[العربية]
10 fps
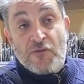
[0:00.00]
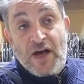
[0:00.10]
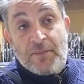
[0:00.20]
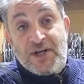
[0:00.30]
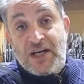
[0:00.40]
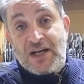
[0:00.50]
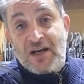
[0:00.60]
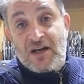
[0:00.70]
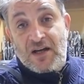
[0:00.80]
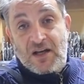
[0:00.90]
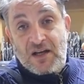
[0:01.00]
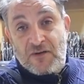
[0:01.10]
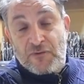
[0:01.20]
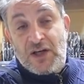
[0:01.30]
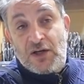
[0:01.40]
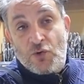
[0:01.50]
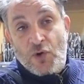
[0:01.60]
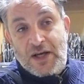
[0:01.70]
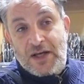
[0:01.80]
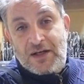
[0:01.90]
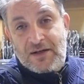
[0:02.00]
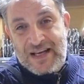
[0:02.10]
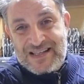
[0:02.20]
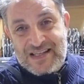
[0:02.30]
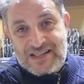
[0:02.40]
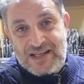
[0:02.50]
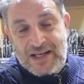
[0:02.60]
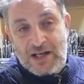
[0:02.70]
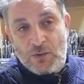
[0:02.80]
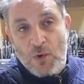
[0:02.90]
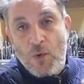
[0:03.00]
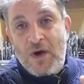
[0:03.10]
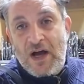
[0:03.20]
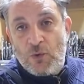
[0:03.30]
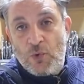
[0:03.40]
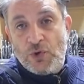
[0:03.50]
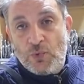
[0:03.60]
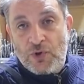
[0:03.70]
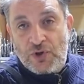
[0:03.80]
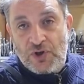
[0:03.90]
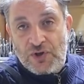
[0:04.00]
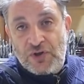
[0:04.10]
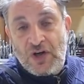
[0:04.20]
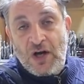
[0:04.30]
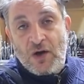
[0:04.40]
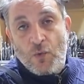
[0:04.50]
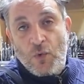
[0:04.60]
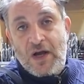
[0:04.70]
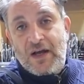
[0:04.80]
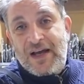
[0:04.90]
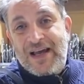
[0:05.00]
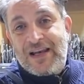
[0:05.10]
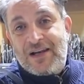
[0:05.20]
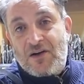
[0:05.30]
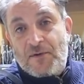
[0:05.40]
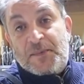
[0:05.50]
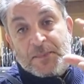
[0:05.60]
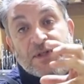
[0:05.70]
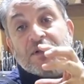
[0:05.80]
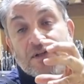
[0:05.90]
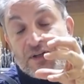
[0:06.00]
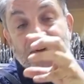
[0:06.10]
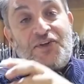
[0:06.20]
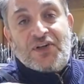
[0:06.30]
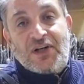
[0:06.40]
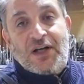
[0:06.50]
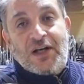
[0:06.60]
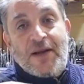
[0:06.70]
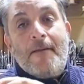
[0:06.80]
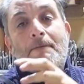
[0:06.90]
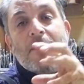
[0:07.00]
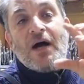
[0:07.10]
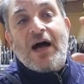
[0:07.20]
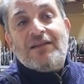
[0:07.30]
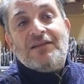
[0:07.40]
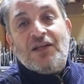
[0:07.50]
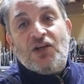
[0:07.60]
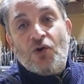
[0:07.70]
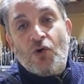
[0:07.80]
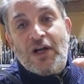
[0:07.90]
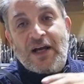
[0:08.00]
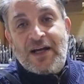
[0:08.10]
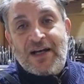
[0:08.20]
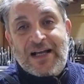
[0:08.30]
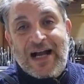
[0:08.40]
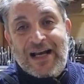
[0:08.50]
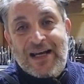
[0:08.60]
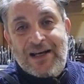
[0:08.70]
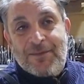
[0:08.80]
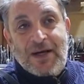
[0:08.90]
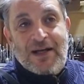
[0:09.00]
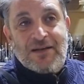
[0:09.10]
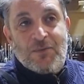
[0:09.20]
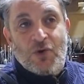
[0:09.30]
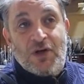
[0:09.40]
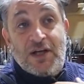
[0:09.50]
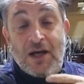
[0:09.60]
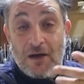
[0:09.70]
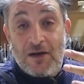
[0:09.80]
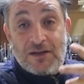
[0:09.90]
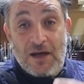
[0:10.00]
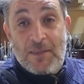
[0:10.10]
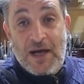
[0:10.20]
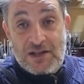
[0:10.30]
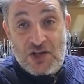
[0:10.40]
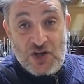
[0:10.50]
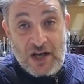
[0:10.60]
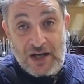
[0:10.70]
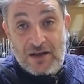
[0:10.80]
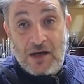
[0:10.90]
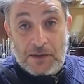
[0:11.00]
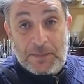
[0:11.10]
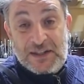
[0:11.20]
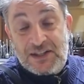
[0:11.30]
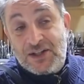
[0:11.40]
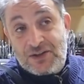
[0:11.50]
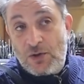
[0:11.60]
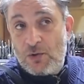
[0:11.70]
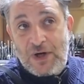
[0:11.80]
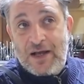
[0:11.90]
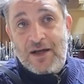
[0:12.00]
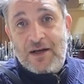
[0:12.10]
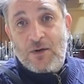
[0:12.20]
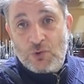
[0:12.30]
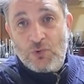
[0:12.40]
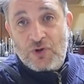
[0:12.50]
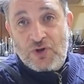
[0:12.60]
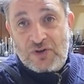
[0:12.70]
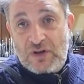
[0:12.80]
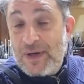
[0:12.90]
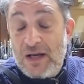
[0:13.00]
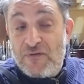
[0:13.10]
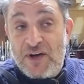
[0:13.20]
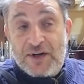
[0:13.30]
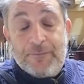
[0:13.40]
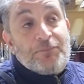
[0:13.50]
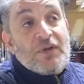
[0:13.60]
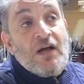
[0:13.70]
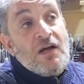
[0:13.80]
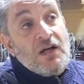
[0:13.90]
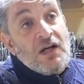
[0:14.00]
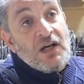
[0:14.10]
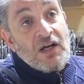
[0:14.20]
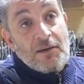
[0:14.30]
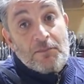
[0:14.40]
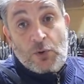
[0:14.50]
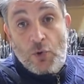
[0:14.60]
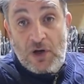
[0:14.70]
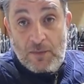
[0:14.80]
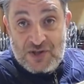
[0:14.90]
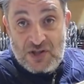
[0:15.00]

في امريكا آه، في نوعين اساسيين وهو الود وركر والكاربتنر لما حد يقول لك انا كعلاء لما حد بيقول لي اه انت بقيت شغال كاربتنر اقول له لا انا وود وركر طب ايه الفرق؟ بكل